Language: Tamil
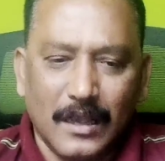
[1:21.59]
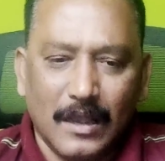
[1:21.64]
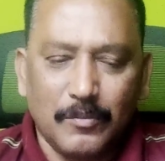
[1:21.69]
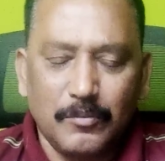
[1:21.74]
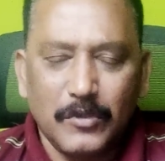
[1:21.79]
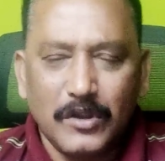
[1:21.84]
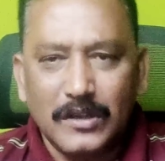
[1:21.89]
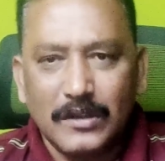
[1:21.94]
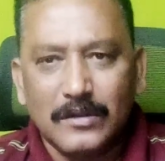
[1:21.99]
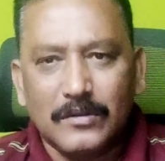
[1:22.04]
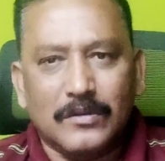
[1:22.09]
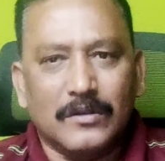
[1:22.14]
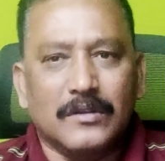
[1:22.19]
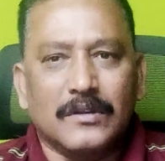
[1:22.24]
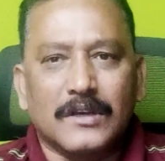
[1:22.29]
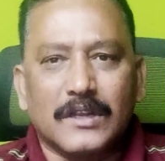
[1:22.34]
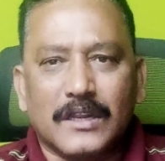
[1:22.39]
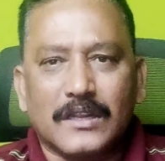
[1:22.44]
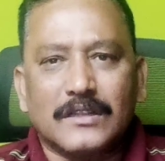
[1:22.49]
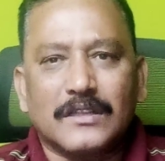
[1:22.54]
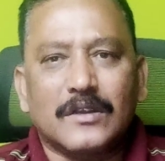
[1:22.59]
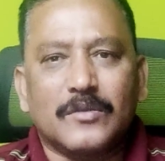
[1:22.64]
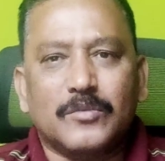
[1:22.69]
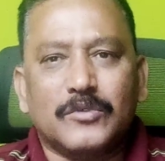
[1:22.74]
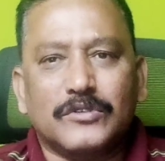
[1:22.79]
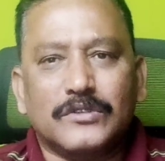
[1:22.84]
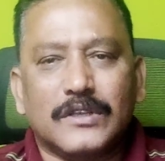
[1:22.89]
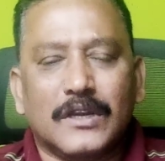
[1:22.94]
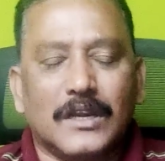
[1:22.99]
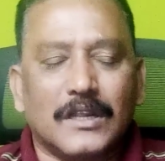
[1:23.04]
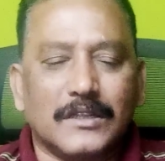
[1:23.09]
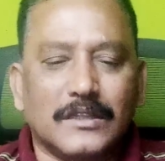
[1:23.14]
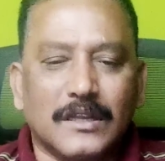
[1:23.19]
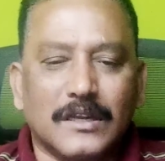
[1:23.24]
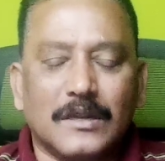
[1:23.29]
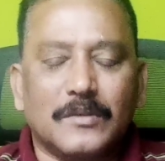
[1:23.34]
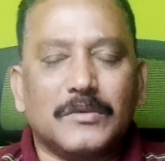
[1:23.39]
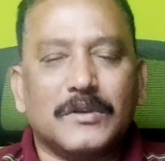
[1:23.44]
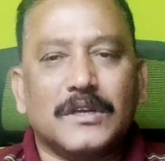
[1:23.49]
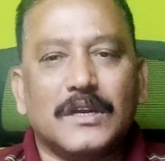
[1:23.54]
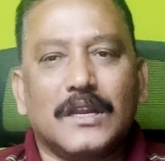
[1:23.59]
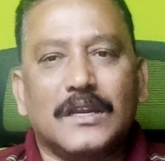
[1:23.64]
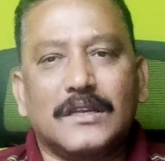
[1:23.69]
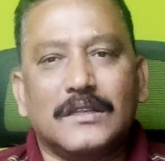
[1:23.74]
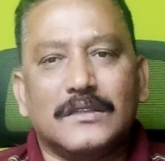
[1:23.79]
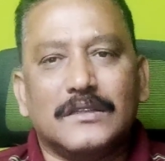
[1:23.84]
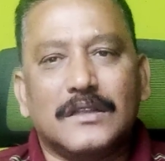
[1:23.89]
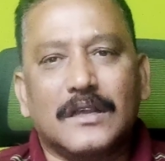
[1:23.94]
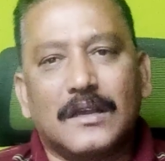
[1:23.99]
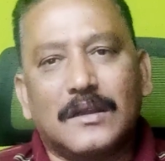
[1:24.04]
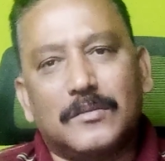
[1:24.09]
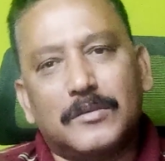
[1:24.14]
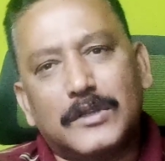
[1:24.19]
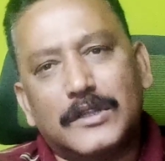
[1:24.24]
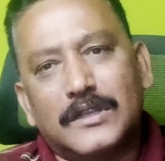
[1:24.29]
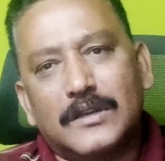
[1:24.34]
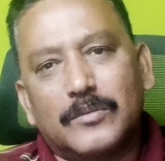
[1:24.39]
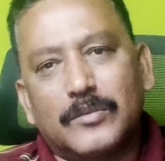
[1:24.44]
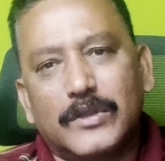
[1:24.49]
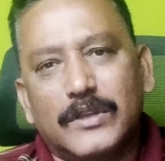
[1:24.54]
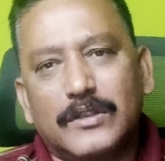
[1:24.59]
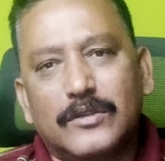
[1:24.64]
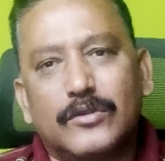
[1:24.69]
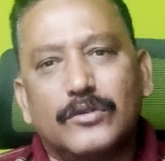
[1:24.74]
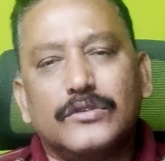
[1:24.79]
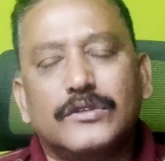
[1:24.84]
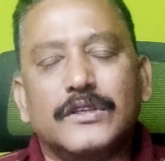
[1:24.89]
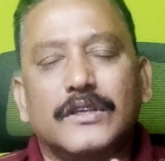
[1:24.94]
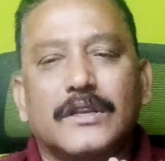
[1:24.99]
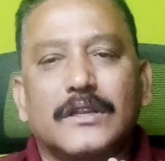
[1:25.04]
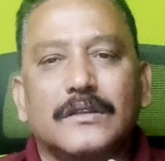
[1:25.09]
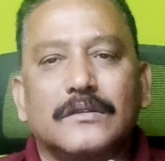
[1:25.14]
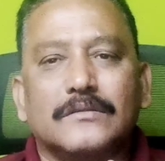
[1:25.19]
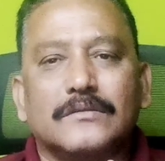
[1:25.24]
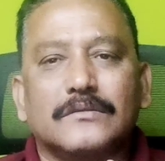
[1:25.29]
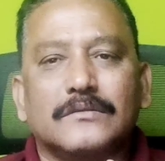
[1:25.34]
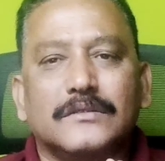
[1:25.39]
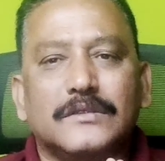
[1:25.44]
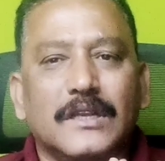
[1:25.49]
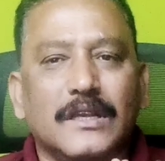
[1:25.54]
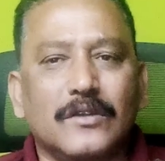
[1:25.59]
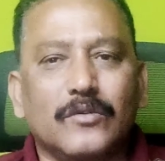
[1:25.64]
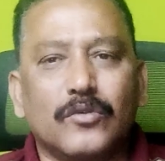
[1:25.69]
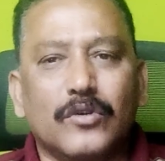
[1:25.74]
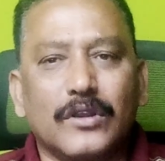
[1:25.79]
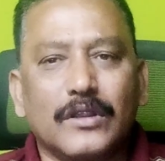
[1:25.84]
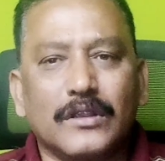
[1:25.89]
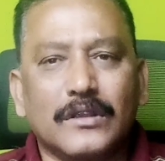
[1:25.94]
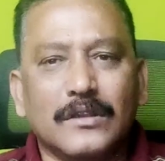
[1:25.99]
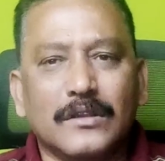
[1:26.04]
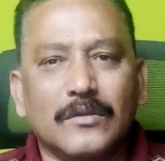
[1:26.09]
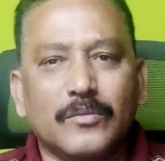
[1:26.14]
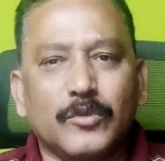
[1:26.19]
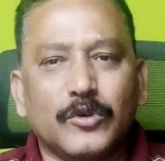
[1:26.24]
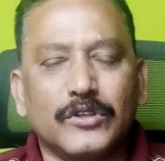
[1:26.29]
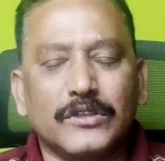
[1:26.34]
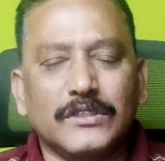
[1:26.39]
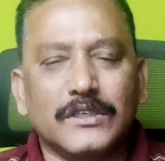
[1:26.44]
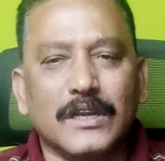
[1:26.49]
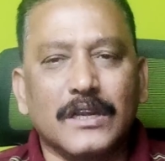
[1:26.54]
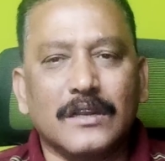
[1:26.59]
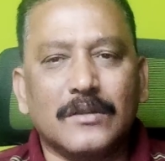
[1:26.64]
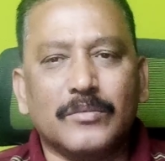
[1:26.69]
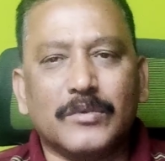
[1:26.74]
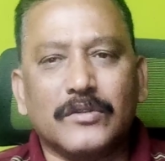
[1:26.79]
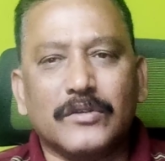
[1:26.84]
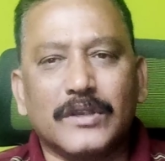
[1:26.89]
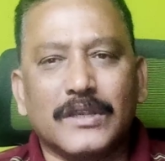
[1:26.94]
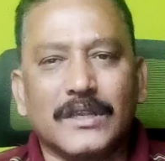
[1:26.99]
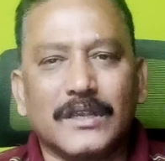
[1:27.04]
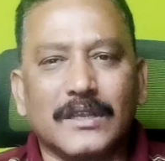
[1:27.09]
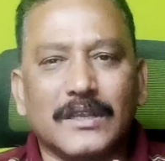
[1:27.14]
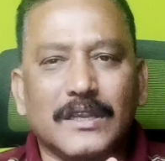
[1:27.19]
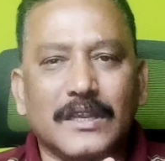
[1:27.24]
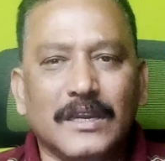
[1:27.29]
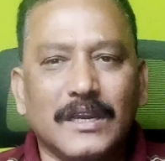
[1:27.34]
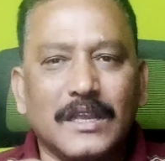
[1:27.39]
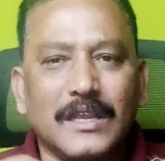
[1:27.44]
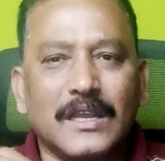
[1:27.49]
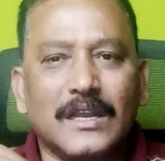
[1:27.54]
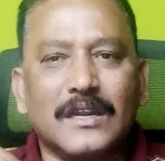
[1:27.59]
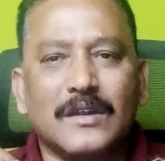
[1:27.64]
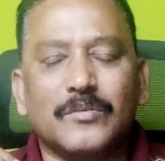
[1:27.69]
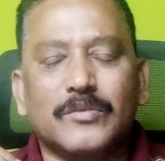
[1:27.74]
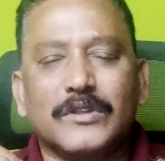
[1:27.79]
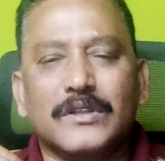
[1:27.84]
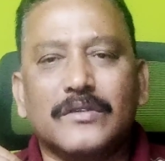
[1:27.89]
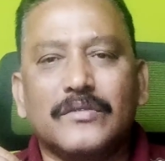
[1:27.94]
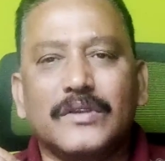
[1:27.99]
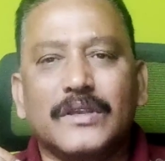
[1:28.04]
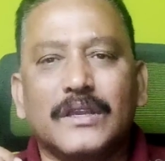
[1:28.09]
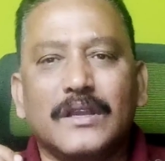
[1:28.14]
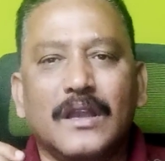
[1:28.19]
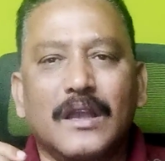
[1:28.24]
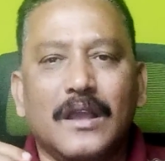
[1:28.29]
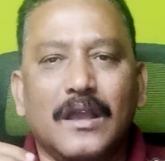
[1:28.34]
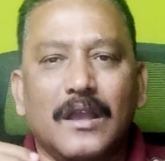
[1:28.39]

அம்மா நிரந்தர பொதுச் செயலராக இருந்தால் நமக்கு நல்லது தான் அப்படிங்கிற மாதிரி யோசிக்கிறார் சரி ஒருங்க பொதுச் செயலாளர் பதவிக்கு இணையான பதவி